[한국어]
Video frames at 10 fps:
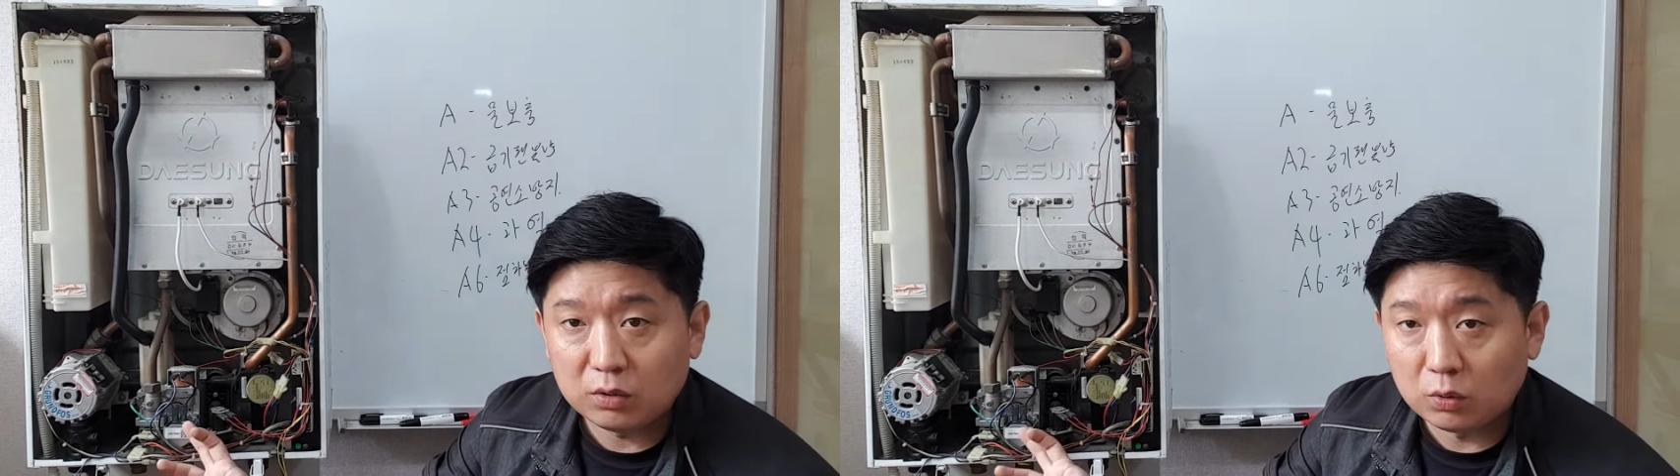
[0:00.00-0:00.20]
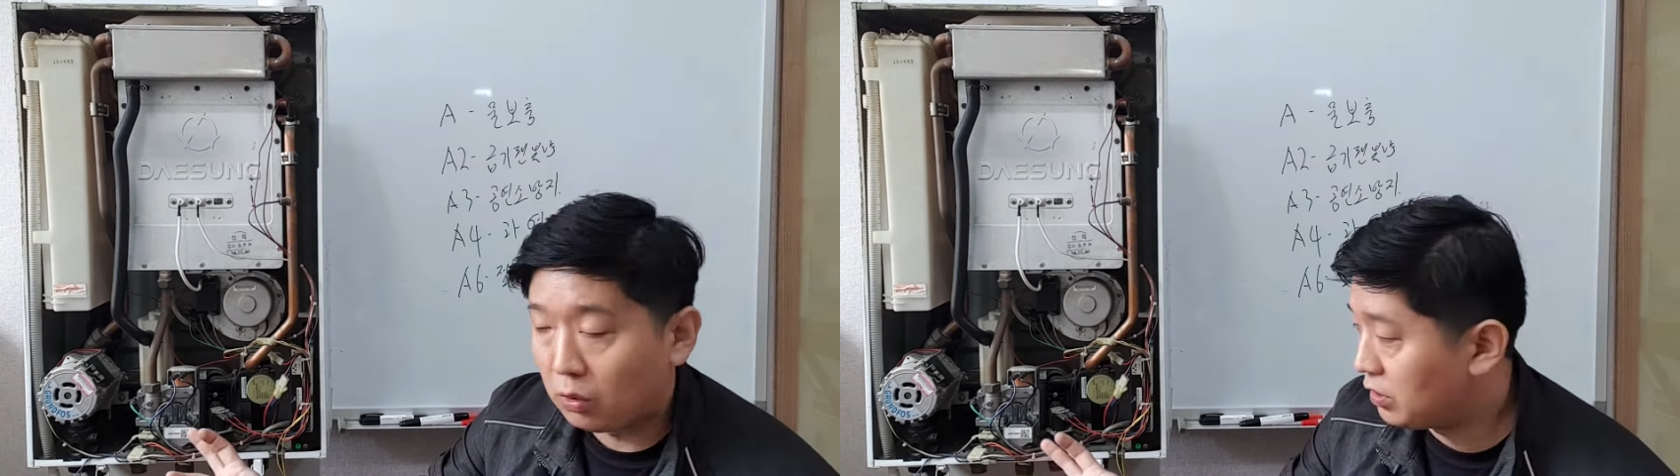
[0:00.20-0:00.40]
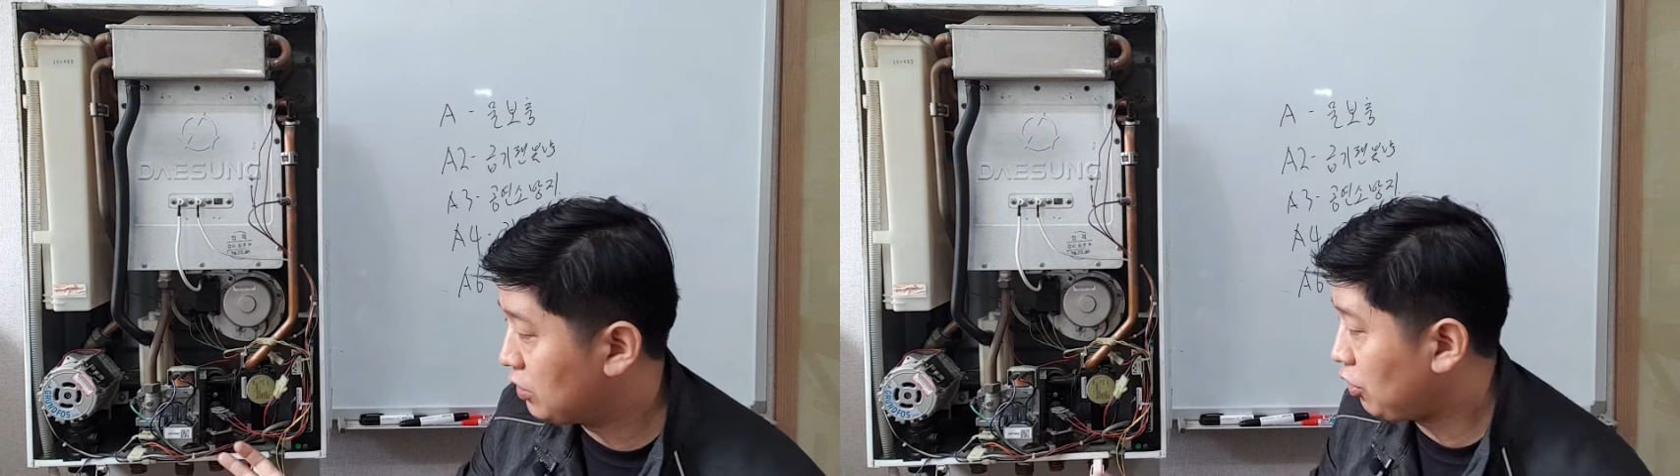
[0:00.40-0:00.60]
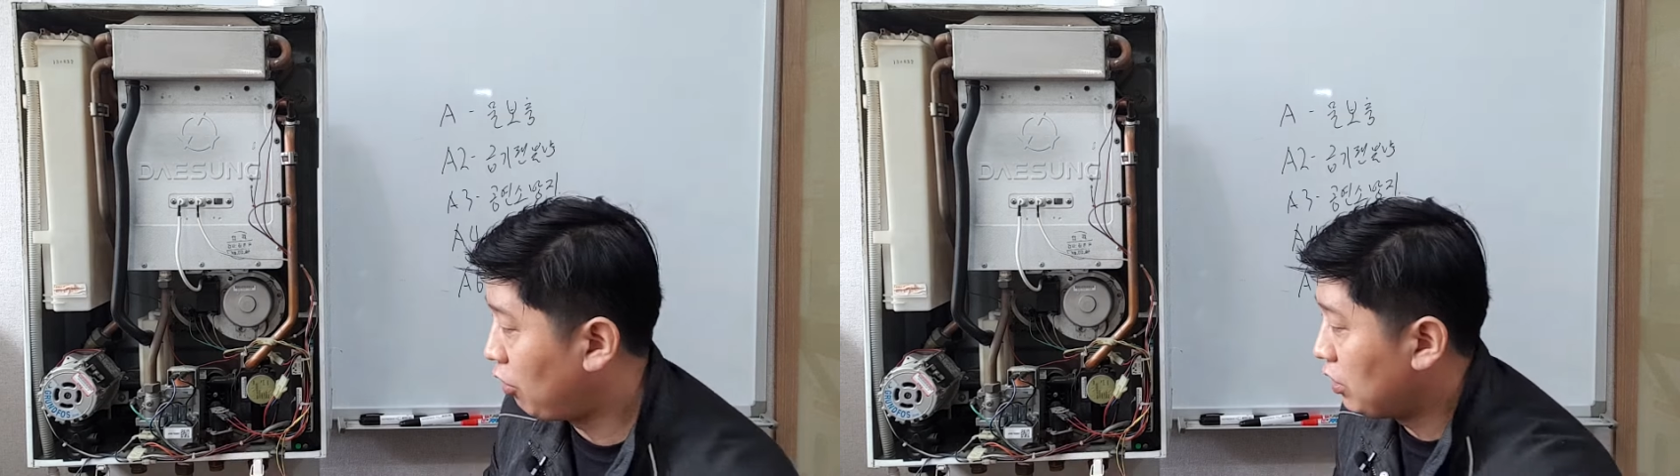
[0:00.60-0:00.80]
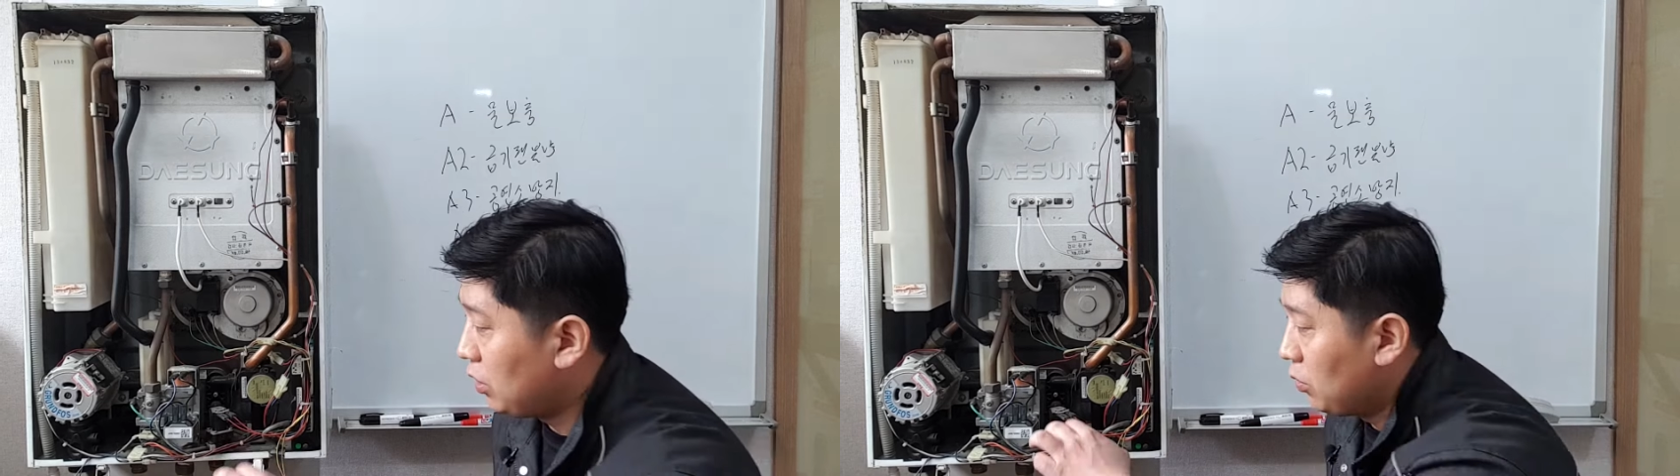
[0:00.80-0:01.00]
요거 이제
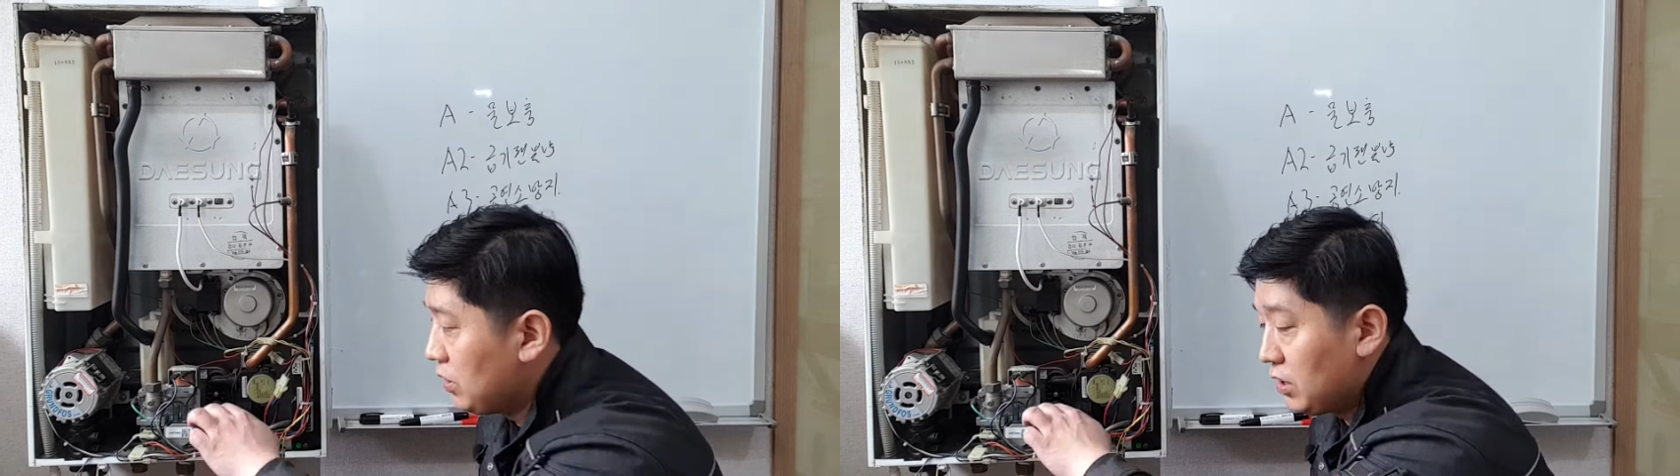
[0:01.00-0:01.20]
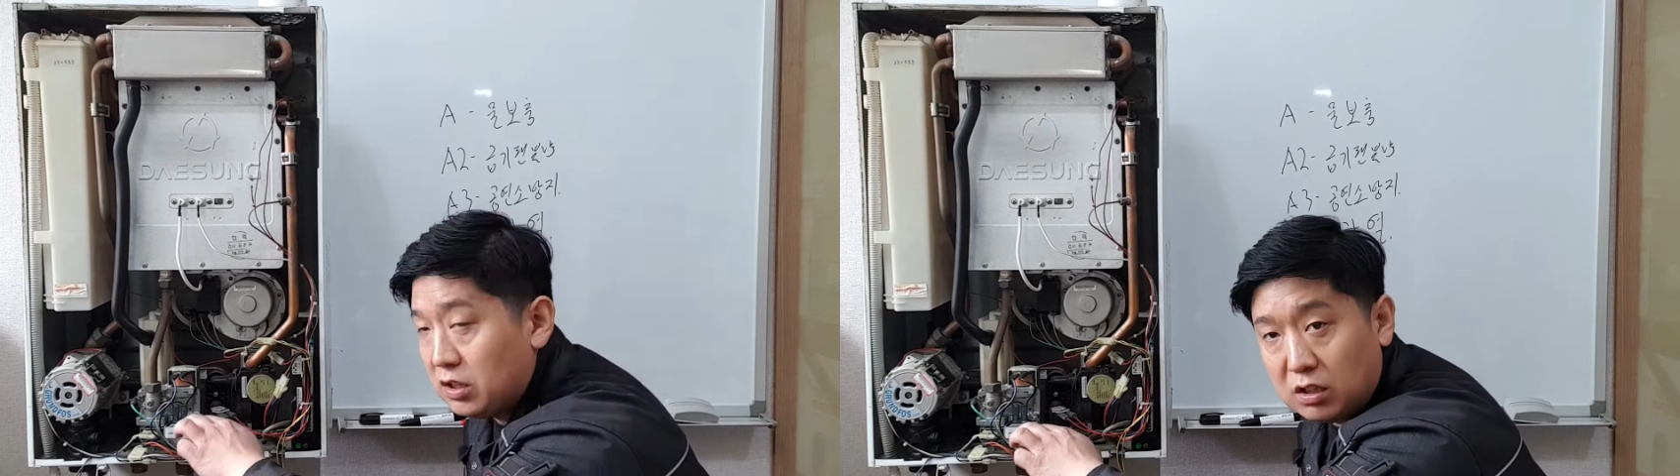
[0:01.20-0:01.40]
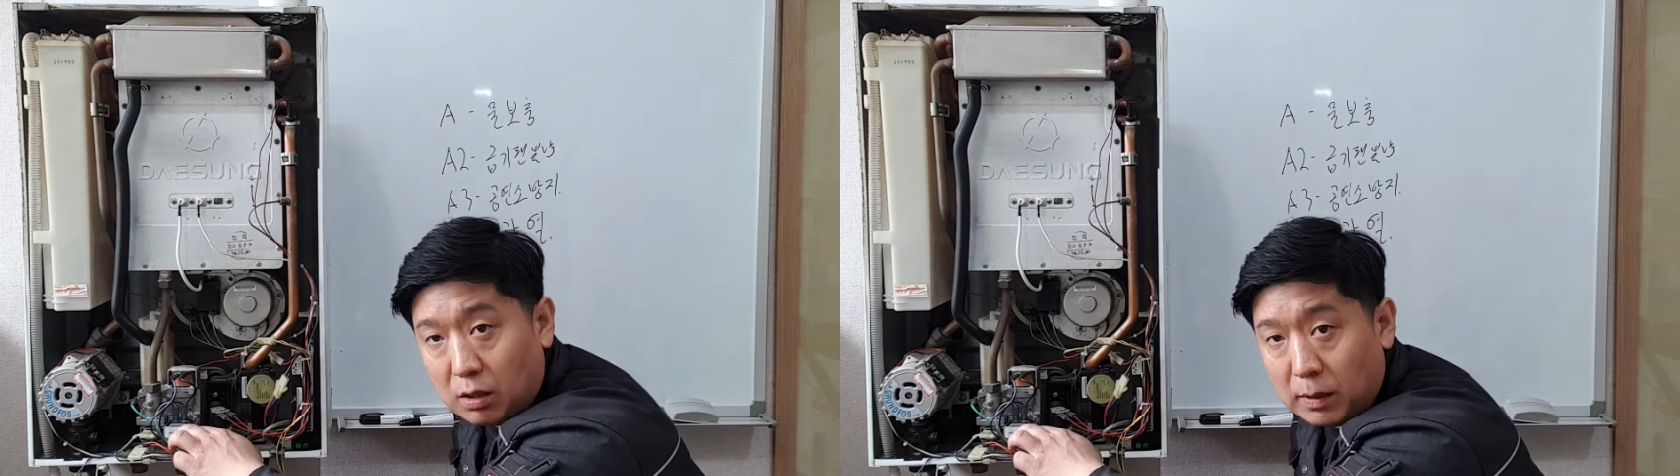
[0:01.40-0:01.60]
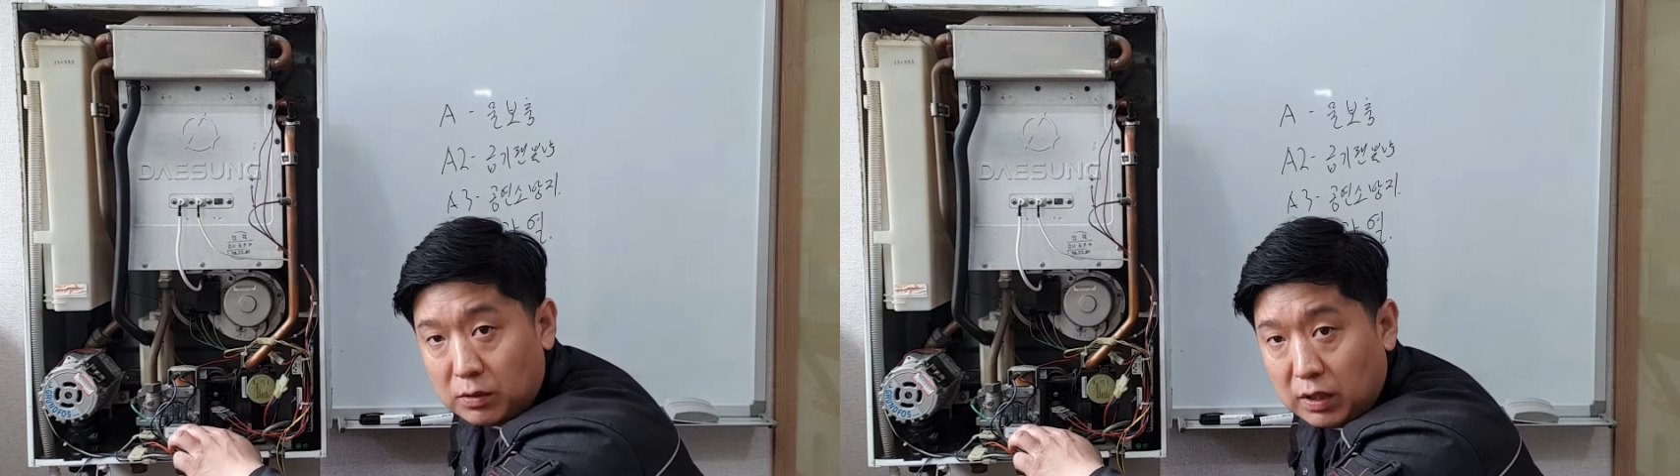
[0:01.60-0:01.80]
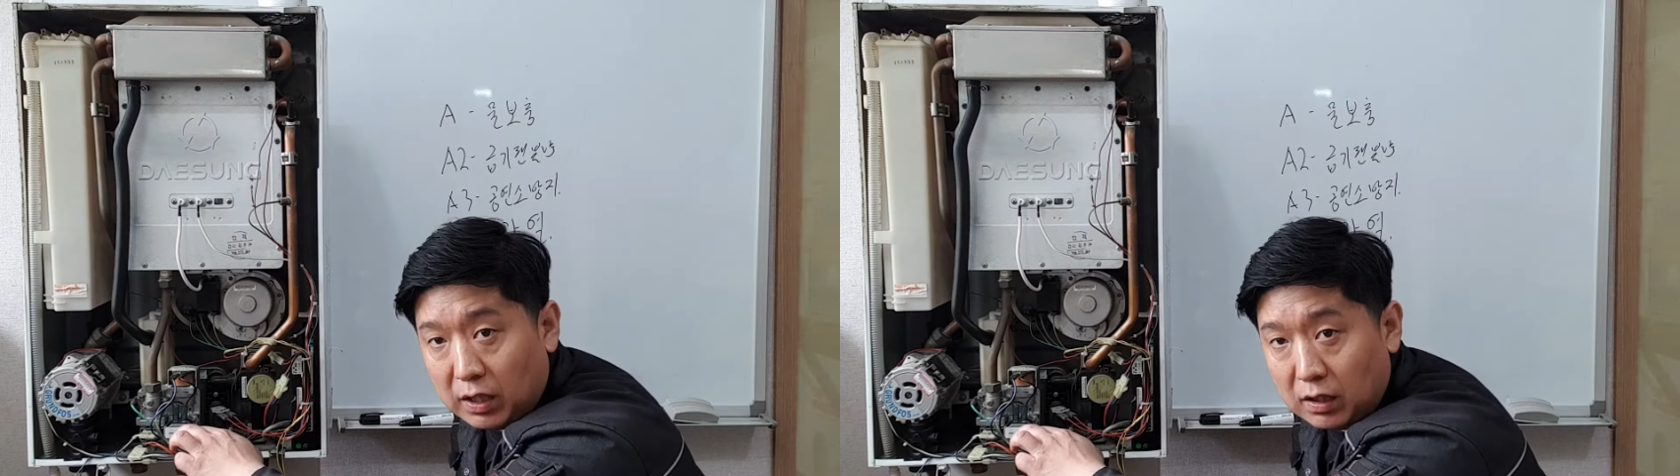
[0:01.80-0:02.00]
전기로 이제 찍어봐도
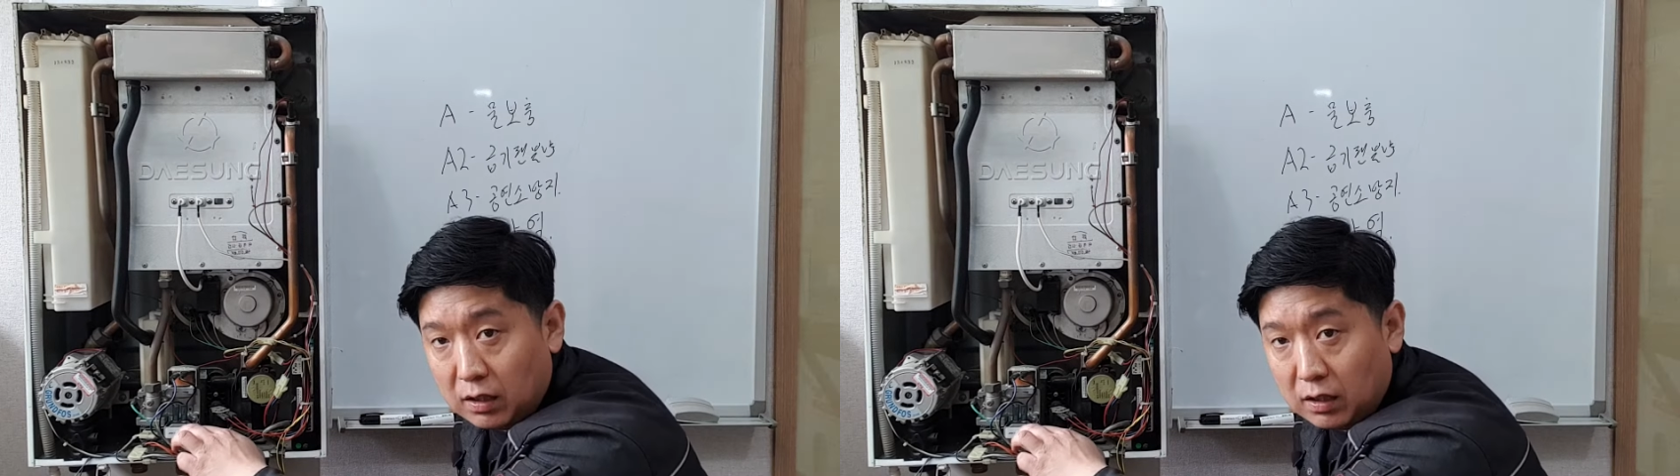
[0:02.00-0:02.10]
돼.